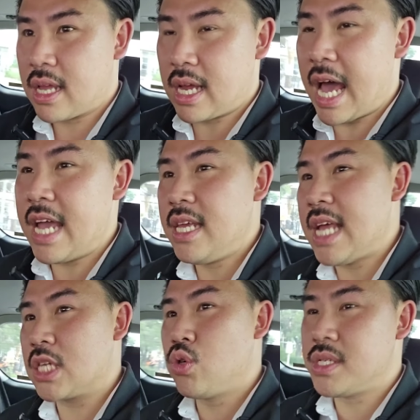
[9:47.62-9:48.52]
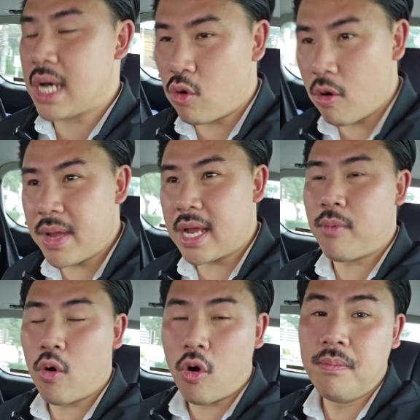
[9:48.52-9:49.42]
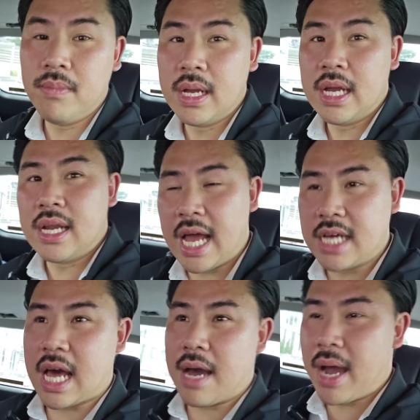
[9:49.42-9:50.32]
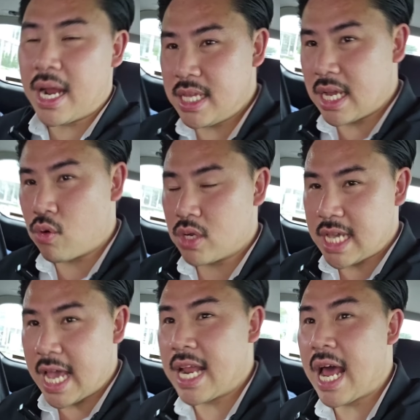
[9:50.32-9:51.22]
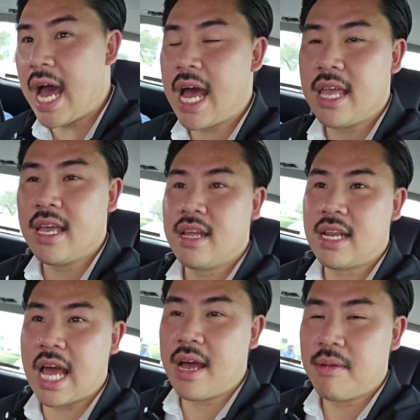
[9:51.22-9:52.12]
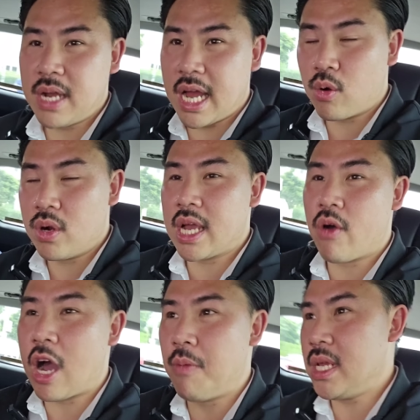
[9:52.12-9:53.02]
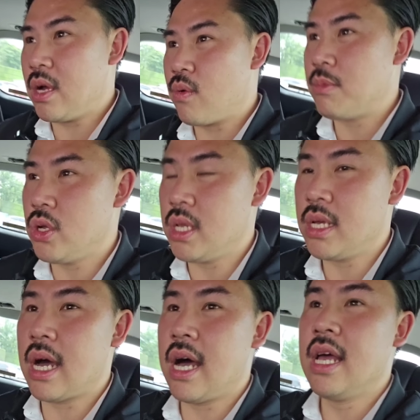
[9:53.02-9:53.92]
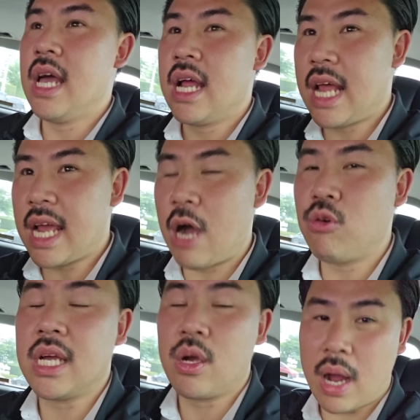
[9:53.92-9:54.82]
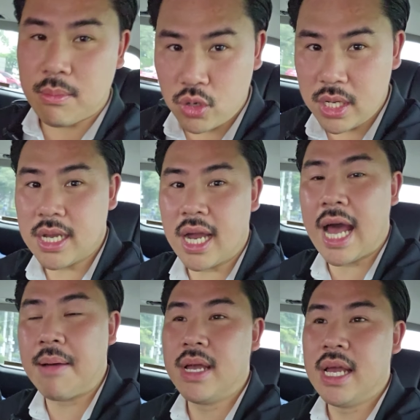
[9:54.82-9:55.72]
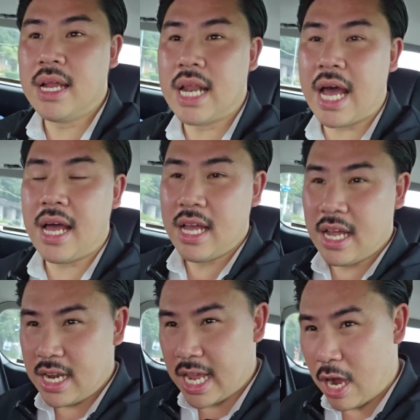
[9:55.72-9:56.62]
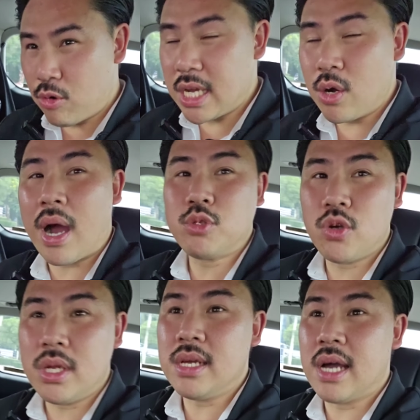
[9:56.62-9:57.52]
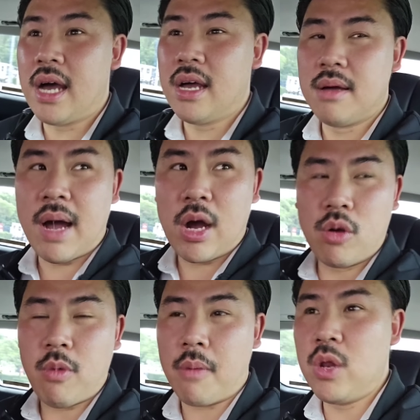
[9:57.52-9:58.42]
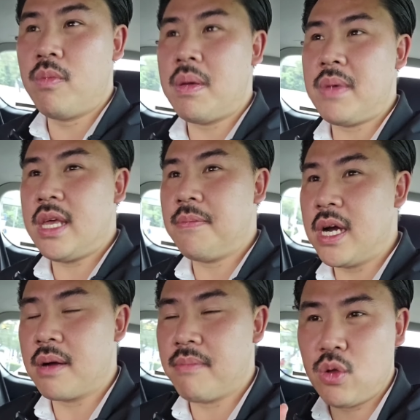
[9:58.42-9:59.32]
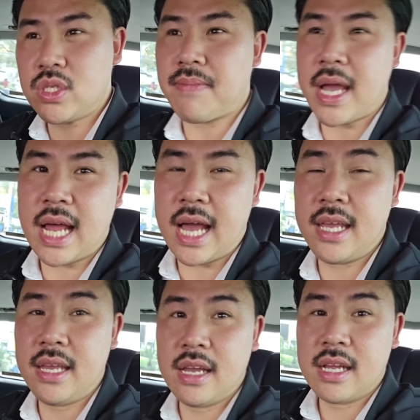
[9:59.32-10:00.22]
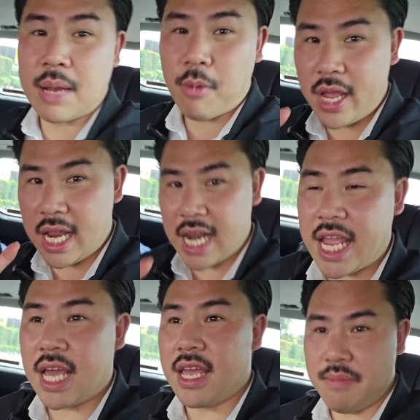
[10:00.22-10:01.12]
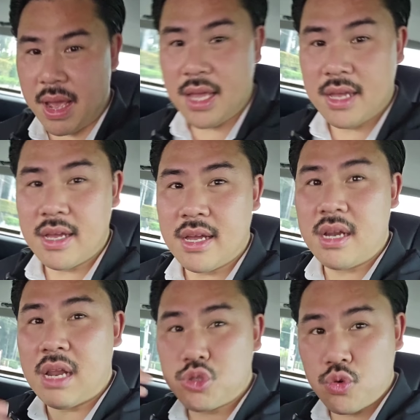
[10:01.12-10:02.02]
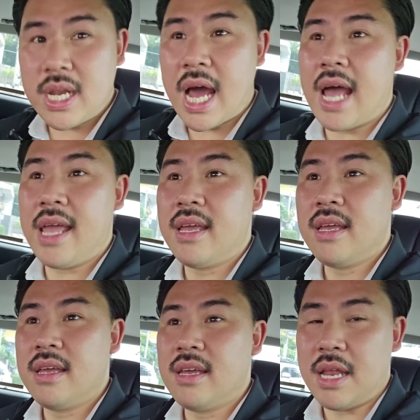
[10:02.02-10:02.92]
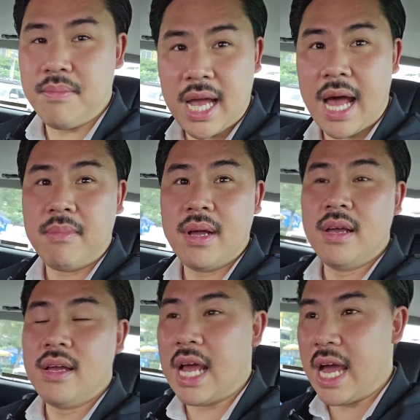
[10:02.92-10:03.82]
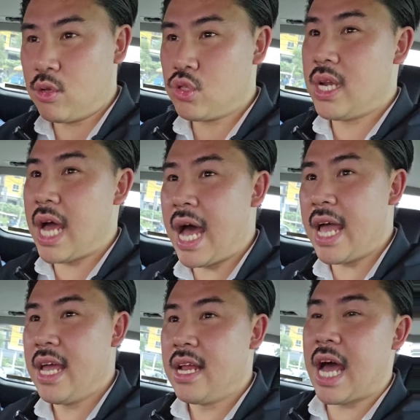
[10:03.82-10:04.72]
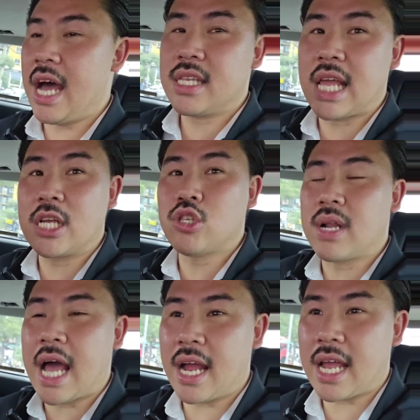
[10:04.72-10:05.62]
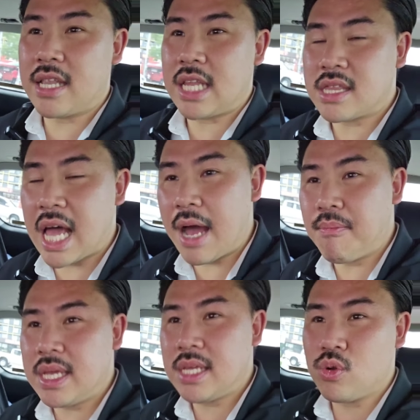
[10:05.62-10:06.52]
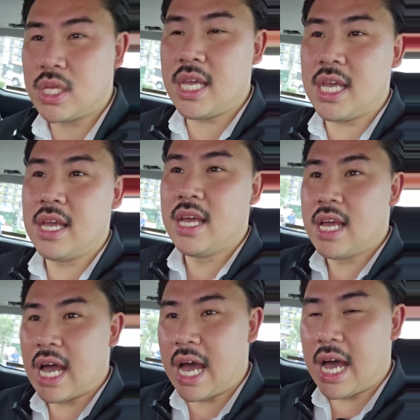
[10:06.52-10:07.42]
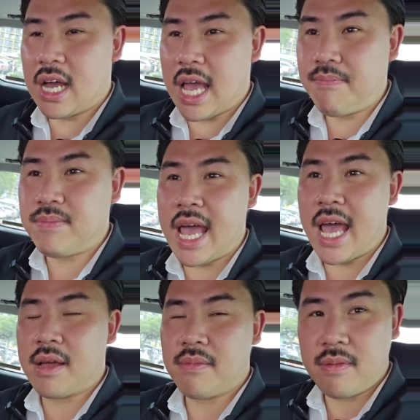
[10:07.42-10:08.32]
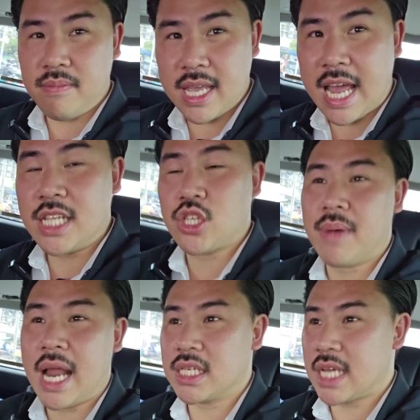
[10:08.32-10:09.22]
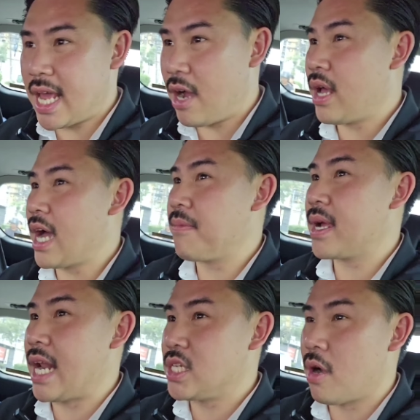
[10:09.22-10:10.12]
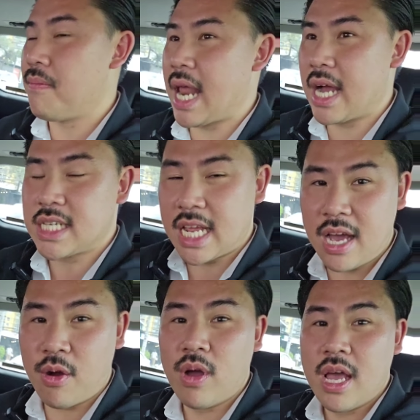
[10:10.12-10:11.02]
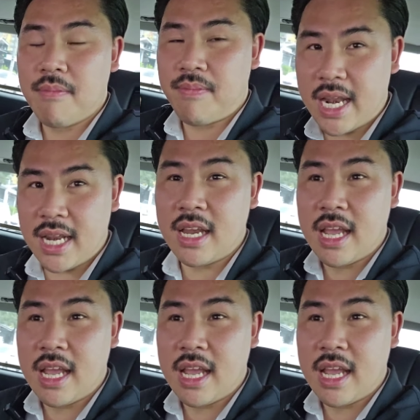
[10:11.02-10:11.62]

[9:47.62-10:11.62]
ใครที่อยากช่วยสังคมไปกับผมนะสามารถที่จะกดแชร์ได้นะเพื่อให้คนที่เขาเข้าไม่ถึงความช่วยเหลือได้เข้าถึงความช่วยเหลือครับนะได้เข้าถึงความช่วยเหลือ บางคนบอกไม่รู้ไม่มีที่พึ่งไม่รู้จะไปไหนแต่พอเห็น์เนี่ยเห็นไหมเราช่วยได้เห็นไหมครับนะเราช่วยได้นะทางช่องทางการติดตามมีอยู่ที่แอปแดงมีกันจอมพลัง Channel นะครับกันจอมพลัง Channel เป็น